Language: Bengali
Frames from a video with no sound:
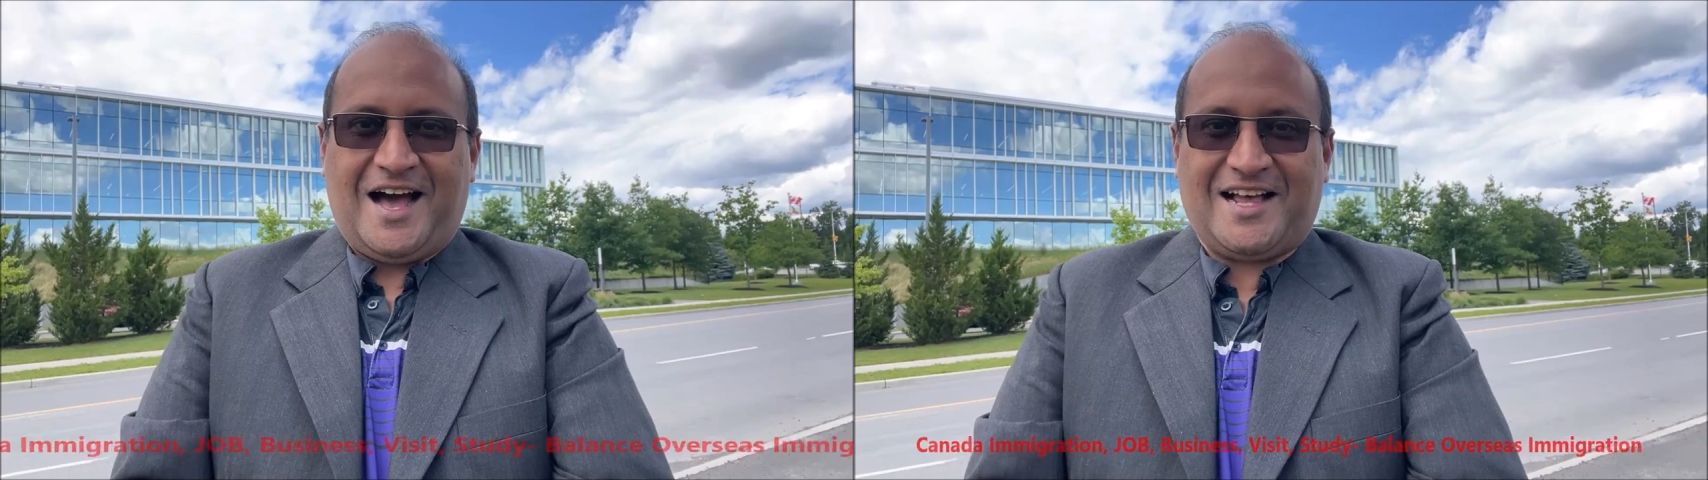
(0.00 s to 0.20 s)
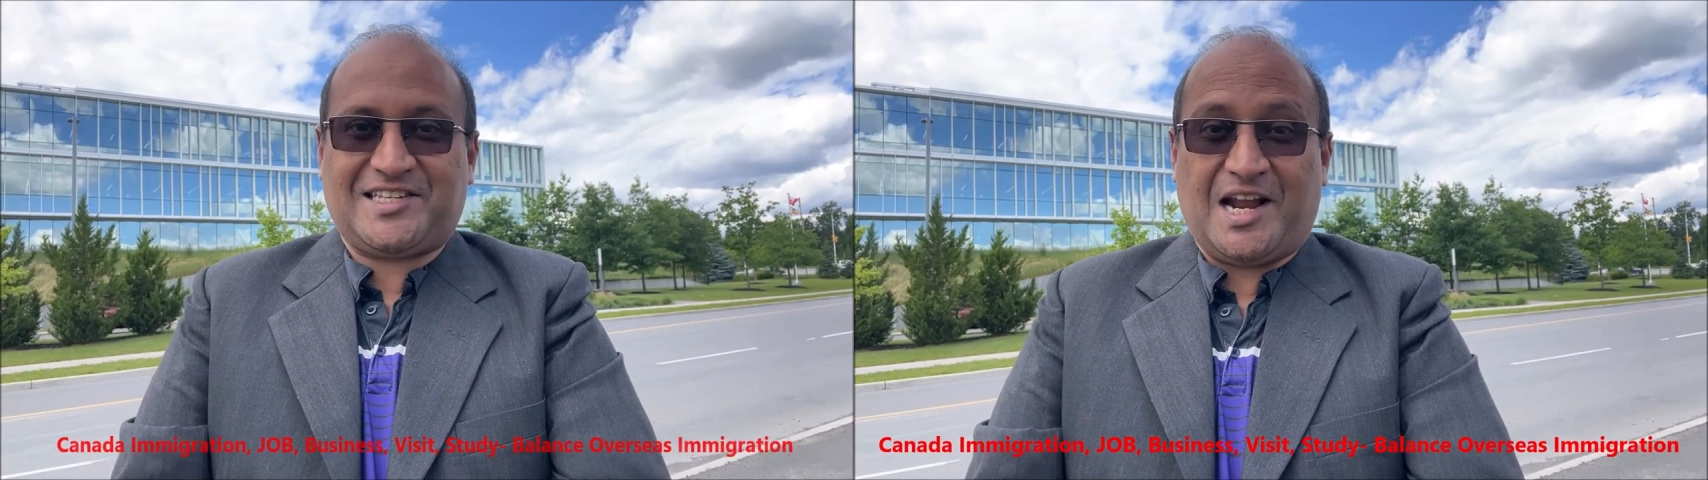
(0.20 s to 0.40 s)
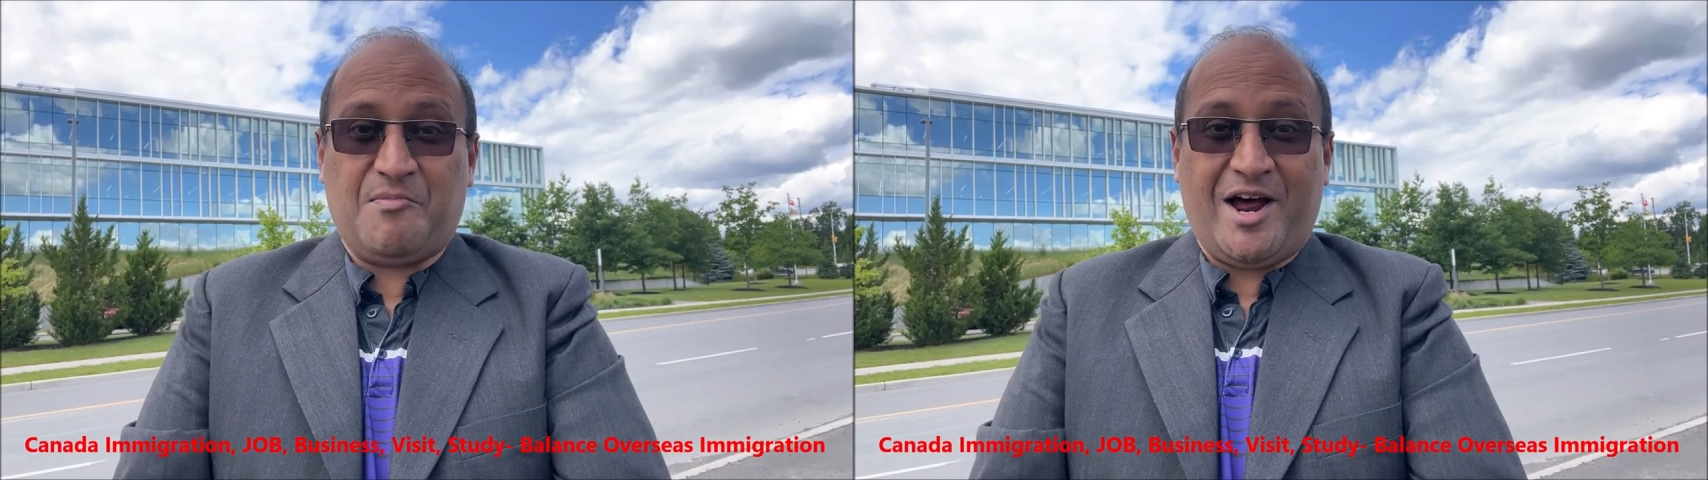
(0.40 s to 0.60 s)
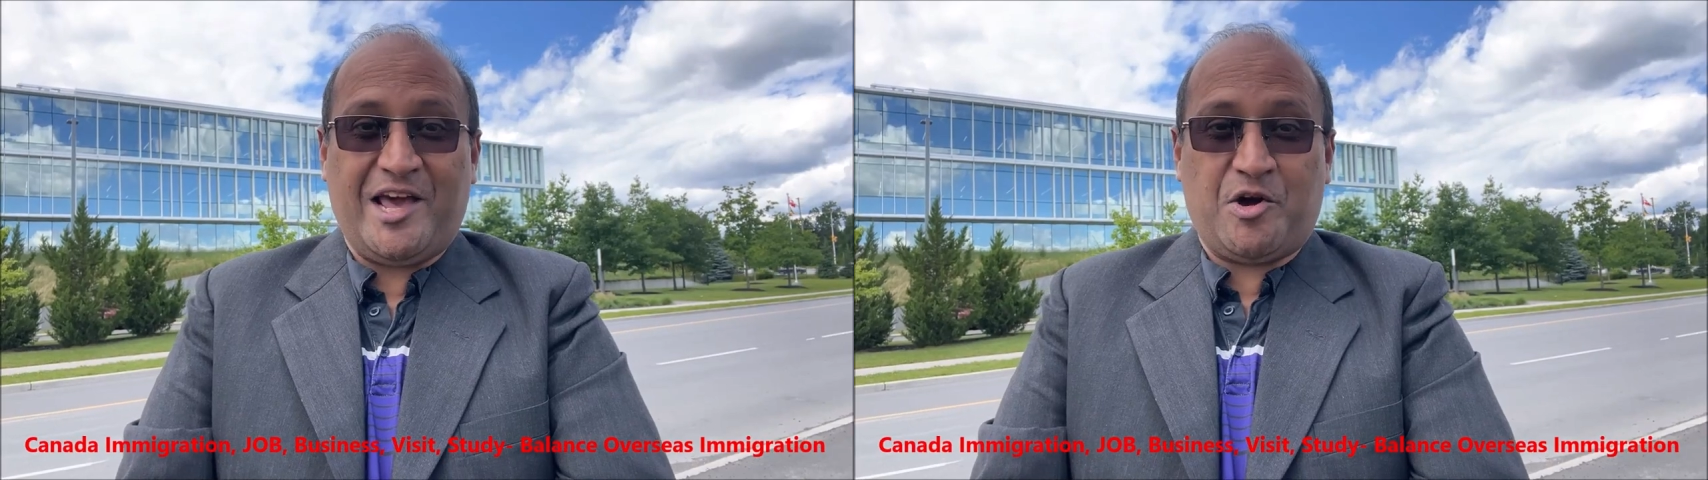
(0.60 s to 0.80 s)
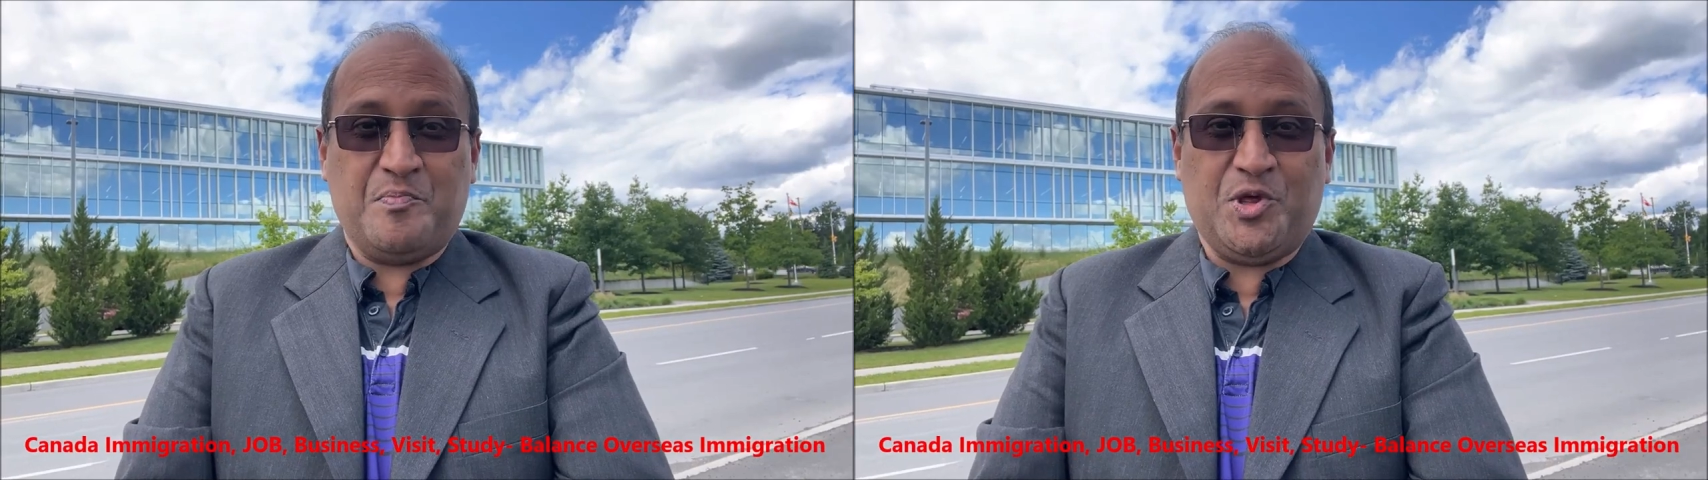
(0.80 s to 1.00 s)
আসসালামু
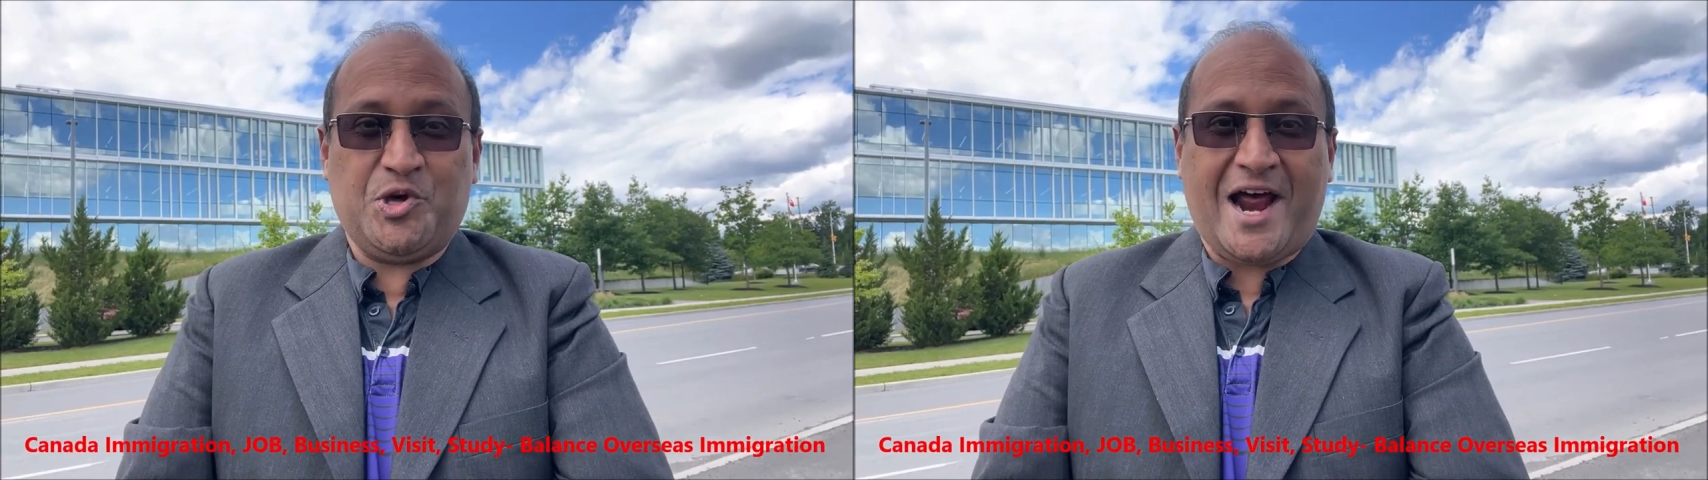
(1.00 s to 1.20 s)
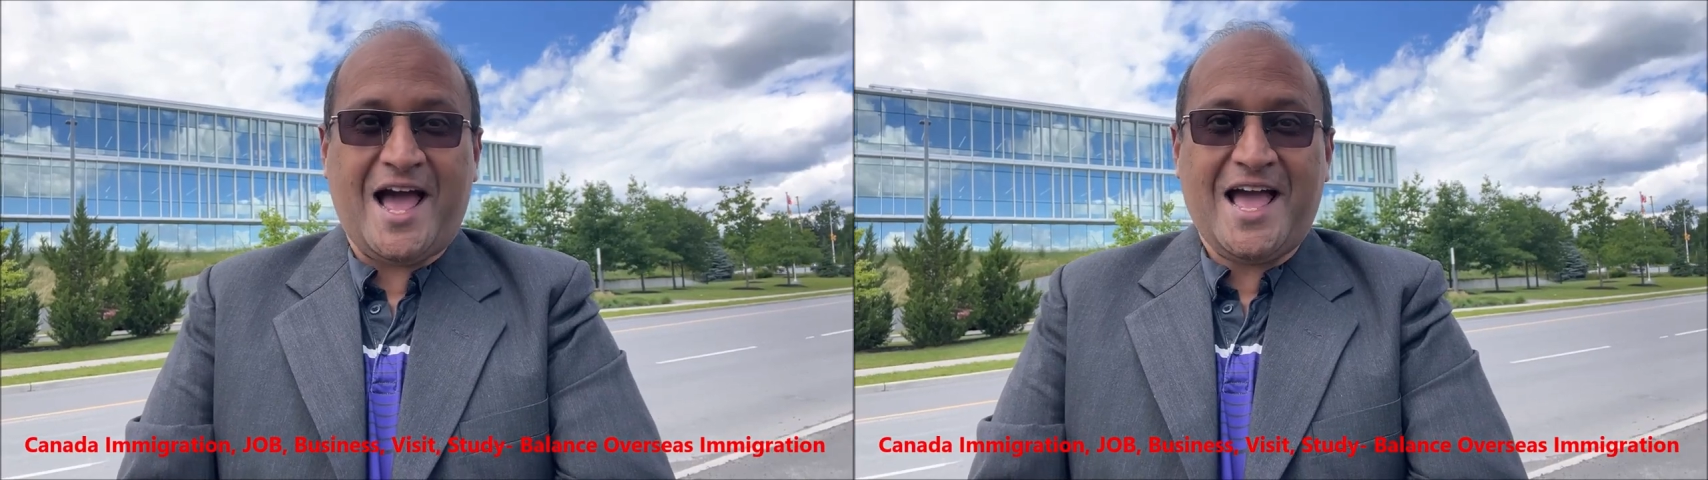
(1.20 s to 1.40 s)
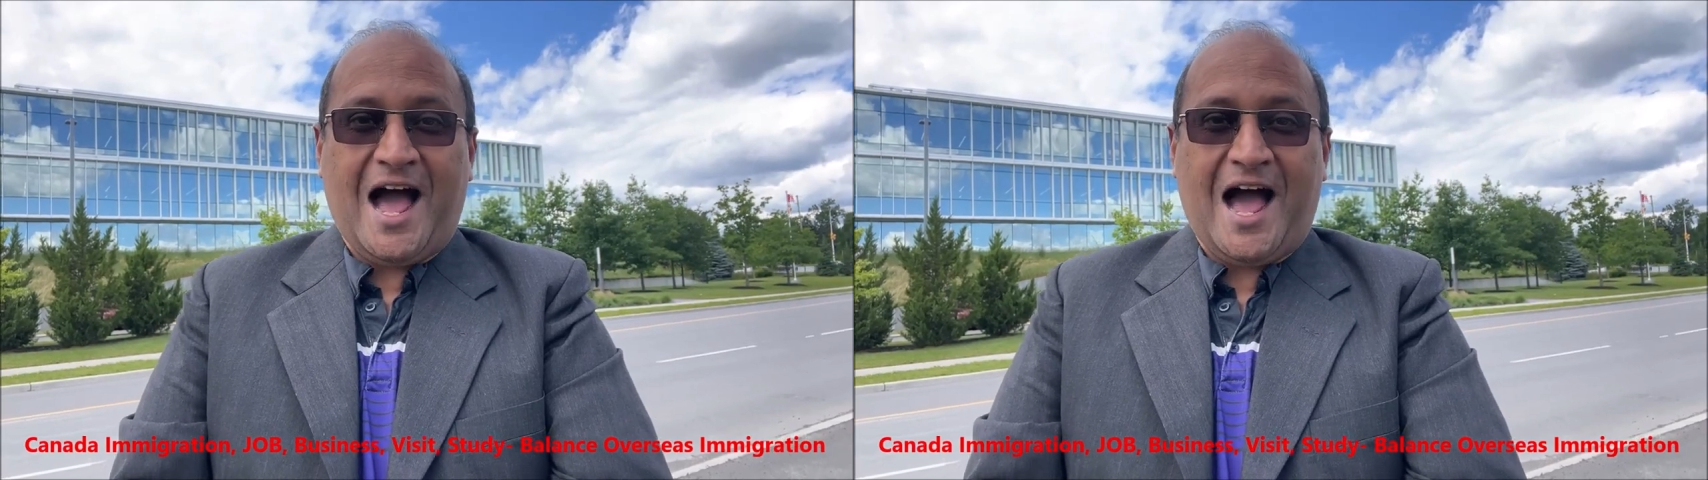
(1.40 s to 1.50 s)
আলাইকুম বন্ধুরা